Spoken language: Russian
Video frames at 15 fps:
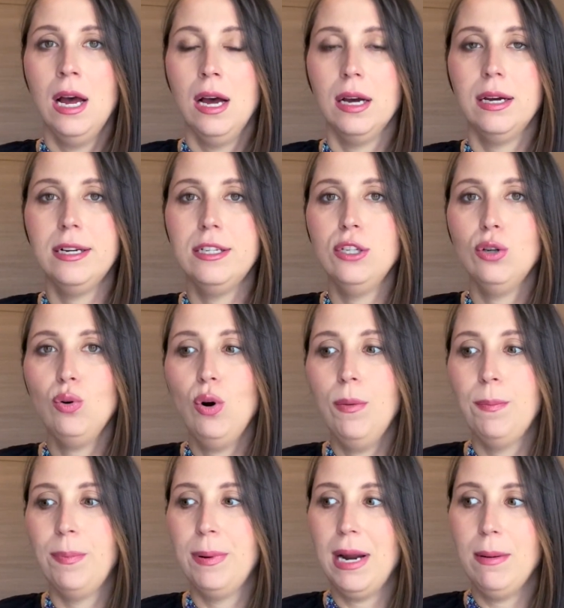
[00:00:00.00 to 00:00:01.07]

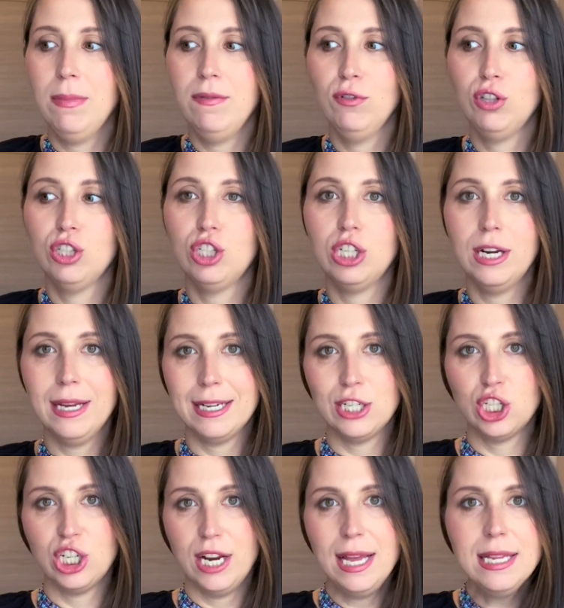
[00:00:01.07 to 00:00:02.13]
гардероб прямо вот
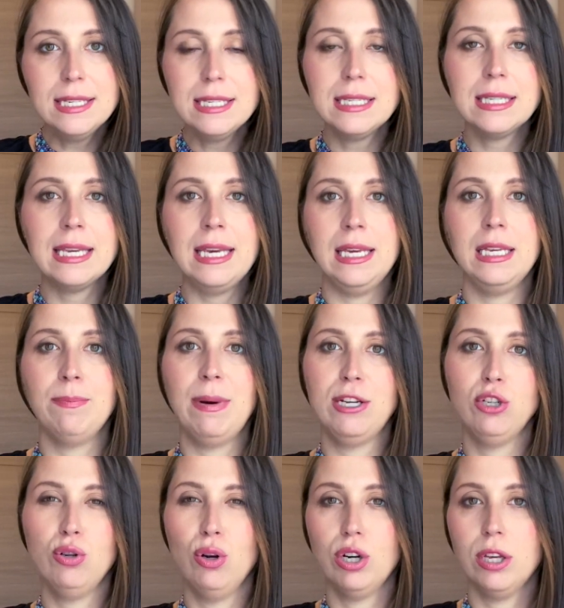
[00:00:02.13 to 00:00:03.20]
женский,
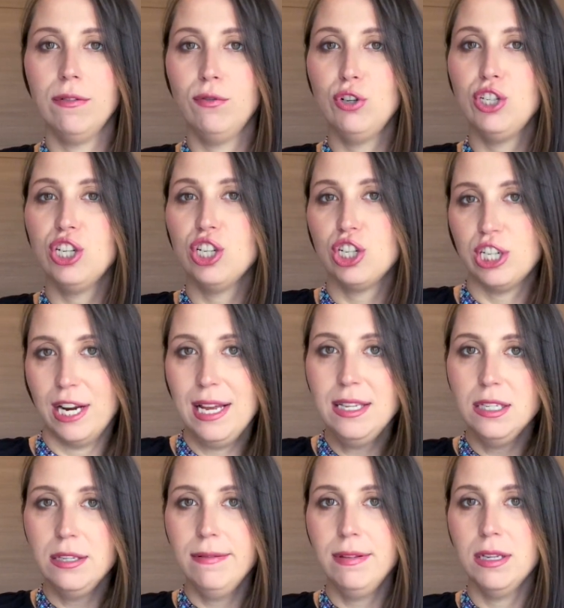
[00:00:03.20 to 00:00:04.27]
подчеркивающий
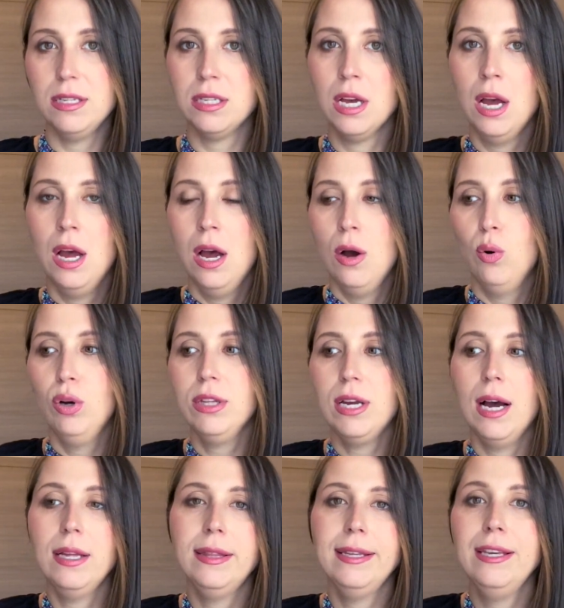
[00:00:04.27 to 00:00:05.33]
женственность, он
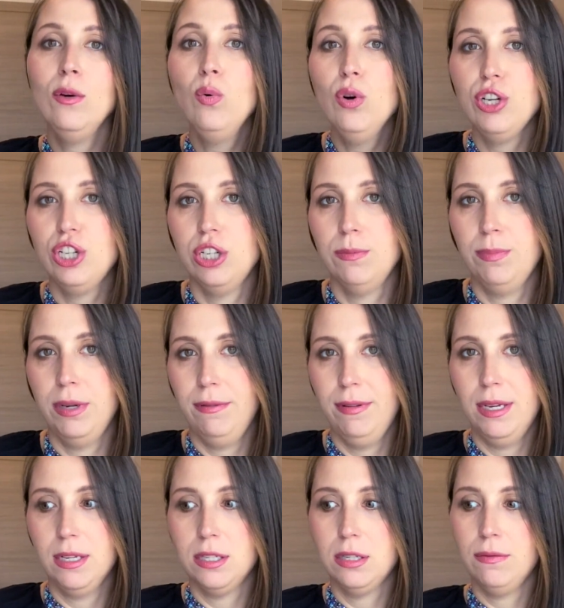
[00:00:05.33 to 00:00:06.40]
как-то не очень
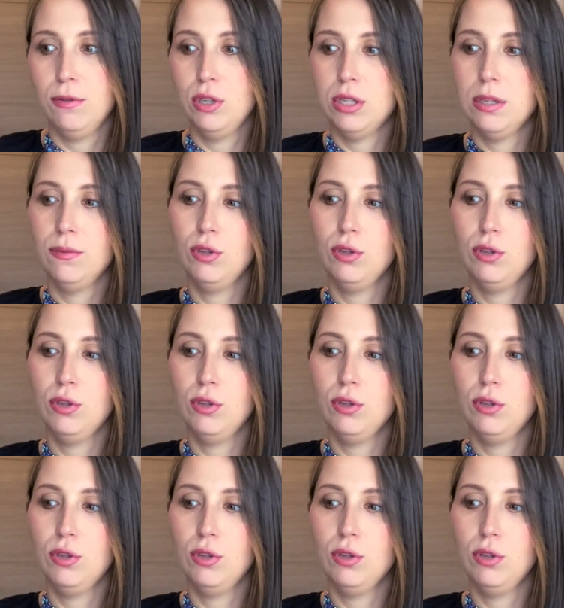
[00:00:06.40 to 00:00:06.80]
приветствуется.